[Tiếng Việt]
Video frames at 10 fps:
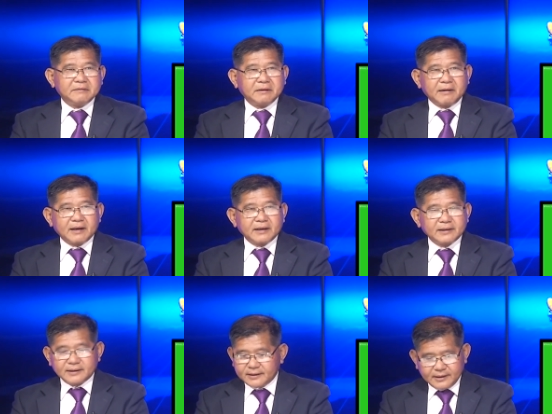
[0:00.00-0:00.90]
Họ bảo là
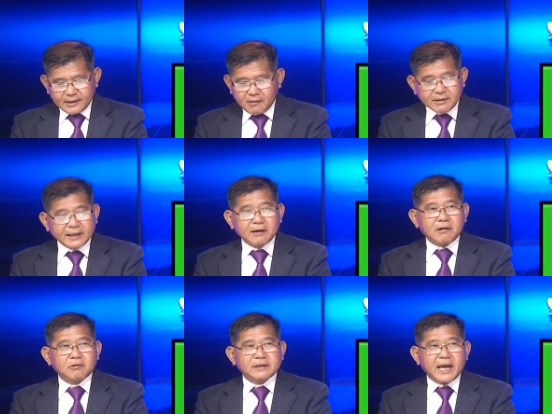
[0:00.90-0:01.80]
không cần đeo
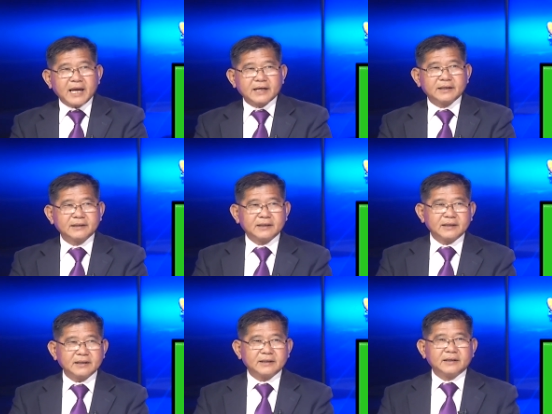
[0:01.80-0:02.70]
khẩu trang.
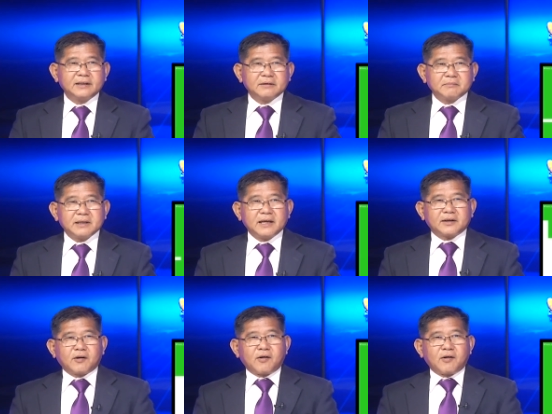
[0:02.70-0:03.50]
Bây giờ nó